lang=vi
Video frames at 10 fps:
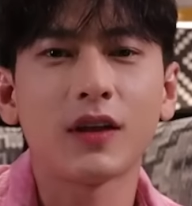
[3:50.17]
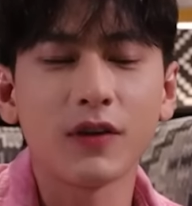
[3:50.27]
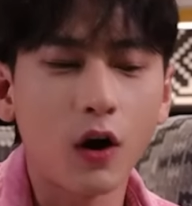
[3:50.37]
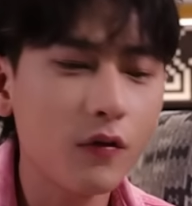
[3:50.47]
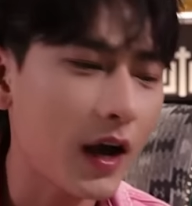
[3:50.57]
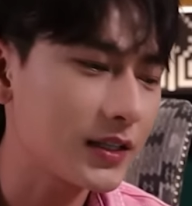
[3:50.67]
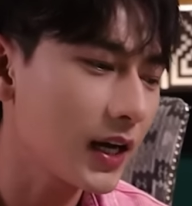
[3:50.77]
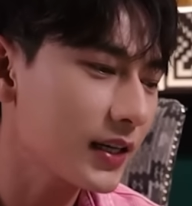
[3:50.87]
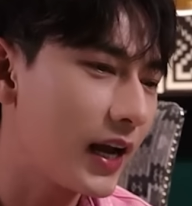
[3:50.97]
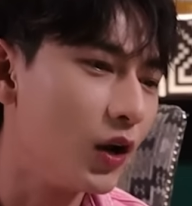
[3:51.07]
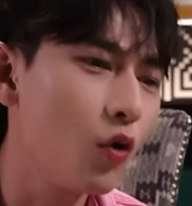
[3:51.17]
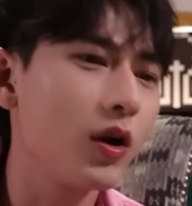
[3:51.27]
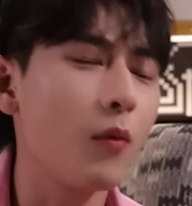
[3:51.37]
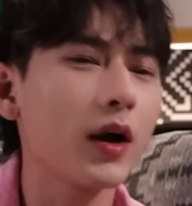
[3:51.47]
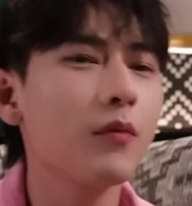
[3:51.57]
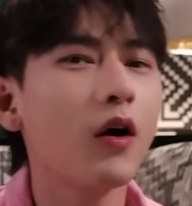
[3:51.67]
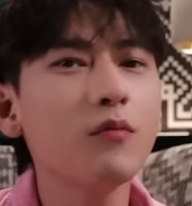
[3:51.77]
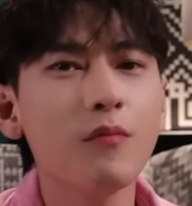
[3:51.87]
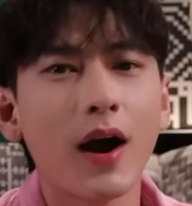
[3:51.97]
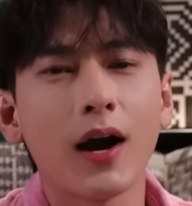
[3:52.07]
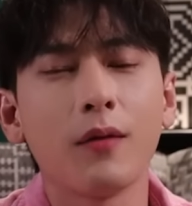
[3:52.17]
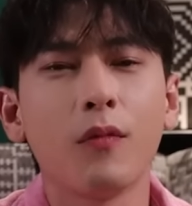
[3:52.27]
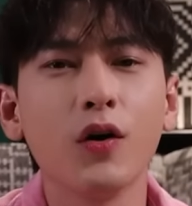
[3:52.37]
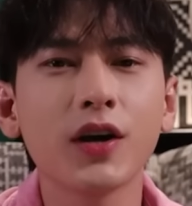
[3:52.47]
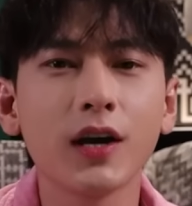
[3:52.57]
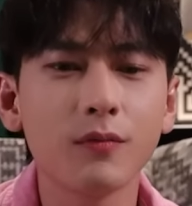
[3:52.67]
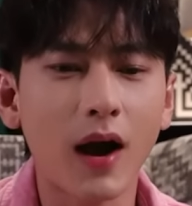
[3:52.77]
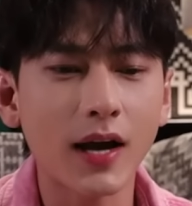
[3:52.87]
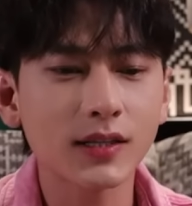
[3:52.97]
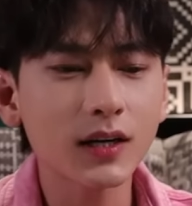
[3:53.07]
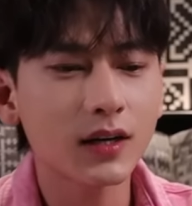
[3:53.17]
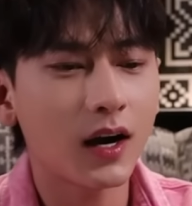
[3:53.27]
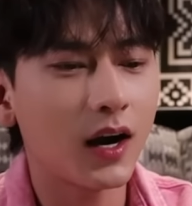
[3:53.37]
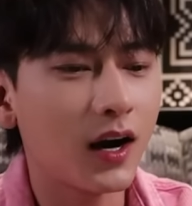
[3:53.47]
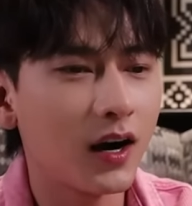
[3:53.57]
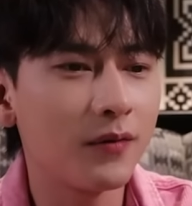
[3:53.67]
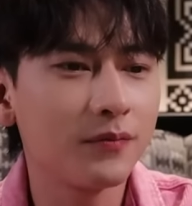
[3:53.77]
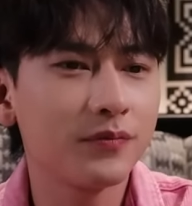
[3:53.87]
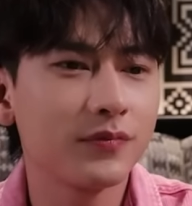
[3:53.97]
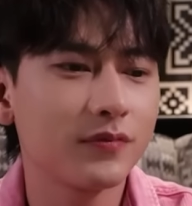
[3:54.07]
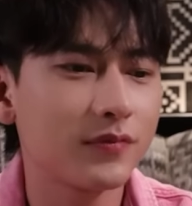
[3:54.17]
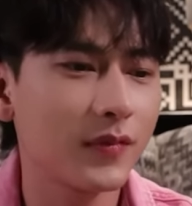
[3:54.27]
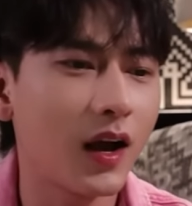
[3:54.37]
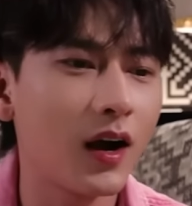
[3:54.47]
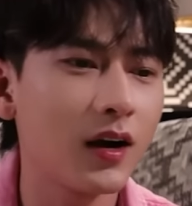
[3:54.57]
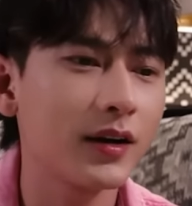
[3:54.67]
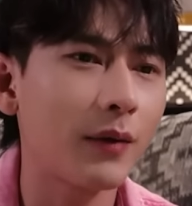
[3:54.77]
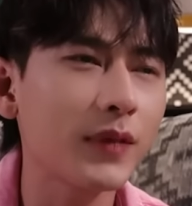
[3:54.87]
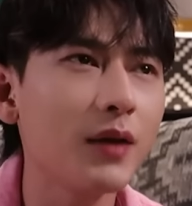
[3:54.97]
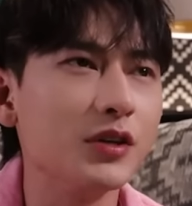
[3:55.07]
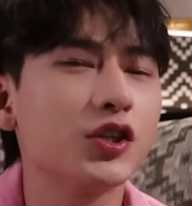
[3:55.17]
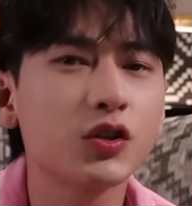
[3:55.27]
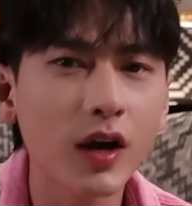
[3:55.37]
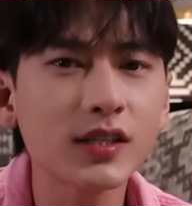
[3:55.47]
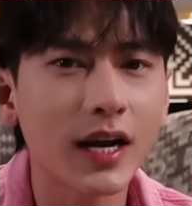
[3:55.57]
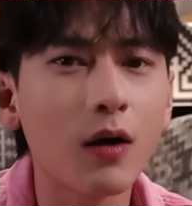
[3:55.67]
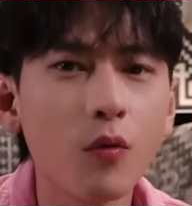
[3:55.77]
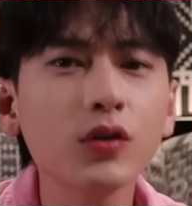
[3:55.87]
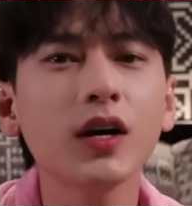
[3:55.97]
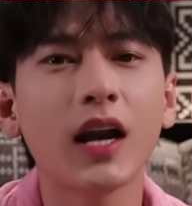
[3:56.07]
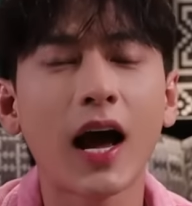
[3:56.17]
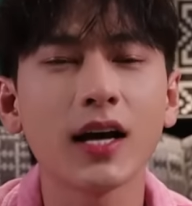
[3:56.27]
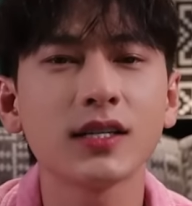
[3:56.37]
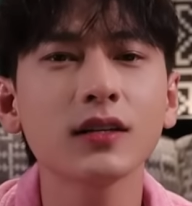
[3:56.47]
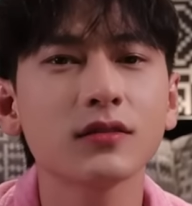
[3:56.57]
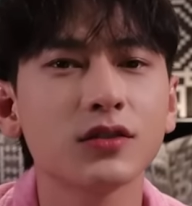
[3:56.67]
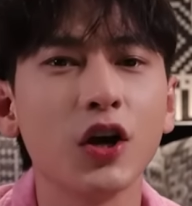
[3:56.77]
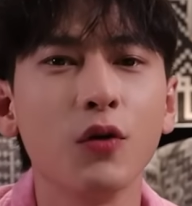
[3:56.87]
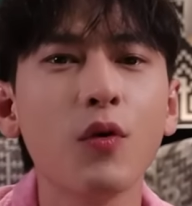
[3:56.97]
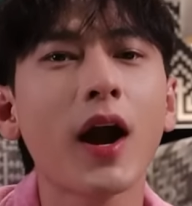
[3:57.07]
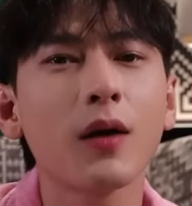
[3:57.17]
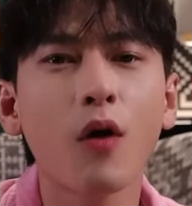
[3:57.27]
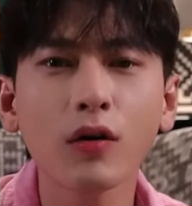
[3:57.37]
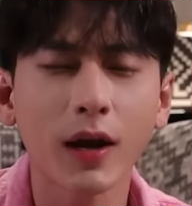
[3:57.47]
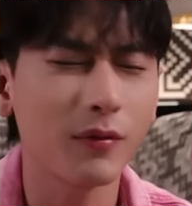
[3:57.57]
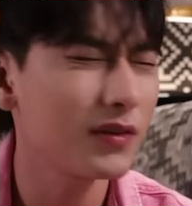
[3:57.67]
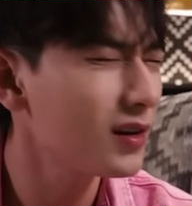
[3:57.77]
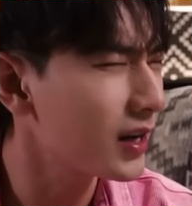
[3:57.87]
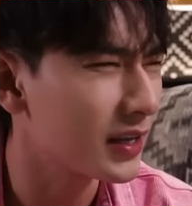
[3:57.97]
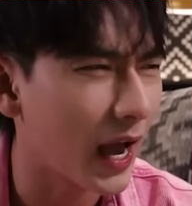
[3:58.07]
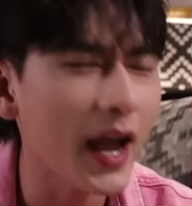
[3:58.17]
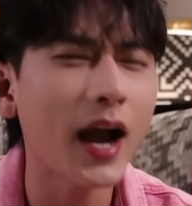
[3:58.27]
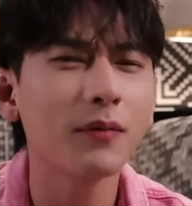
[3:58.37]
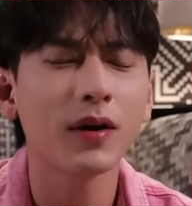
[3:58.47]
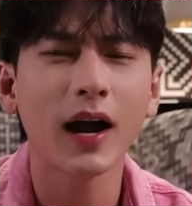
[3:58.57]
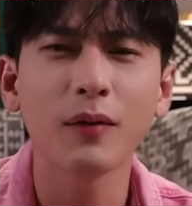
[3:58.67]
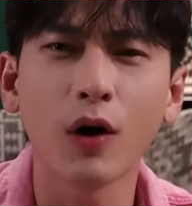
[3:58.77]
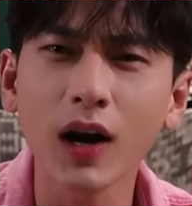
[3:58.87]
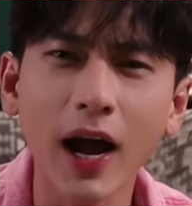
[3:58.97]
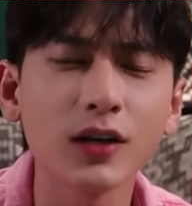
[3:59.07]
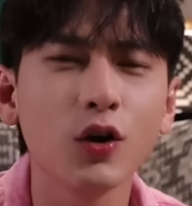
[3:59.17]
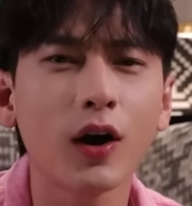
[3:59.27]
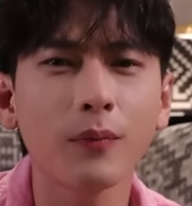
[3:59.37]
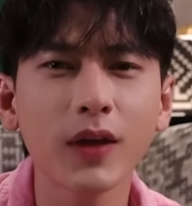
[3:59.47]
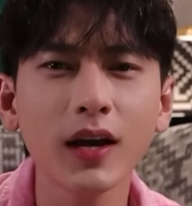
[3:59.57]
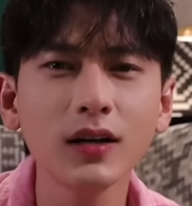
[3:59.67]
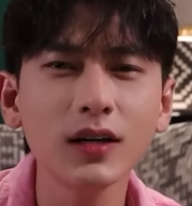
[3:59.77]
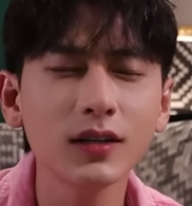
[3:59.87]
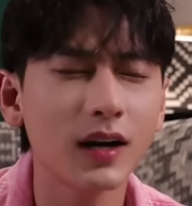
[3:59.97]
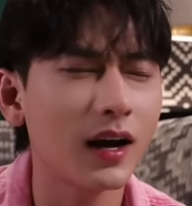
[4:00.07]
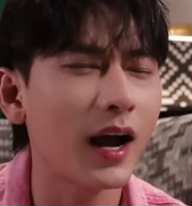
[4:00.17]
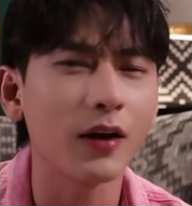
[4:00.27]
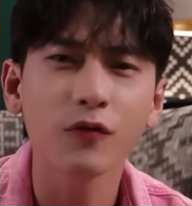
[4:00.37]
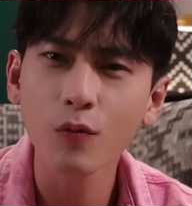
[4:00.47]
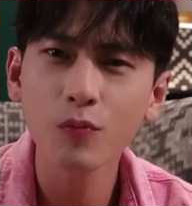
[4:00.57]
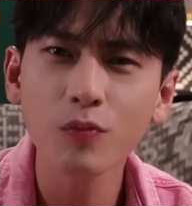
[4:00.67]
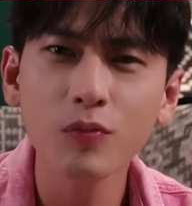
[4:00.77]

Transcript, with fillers: Tại vì đối với Isaac đây luôn là một cái món mà mỗi khi mà Isaac uh, uh, cảm thấy bị stress hay down mood đó là Isaac đều muốn ăn cái món này, rất là dễ ăn mà mỗi lần ăn vô cảm thấy nó rất là hạnh phúc.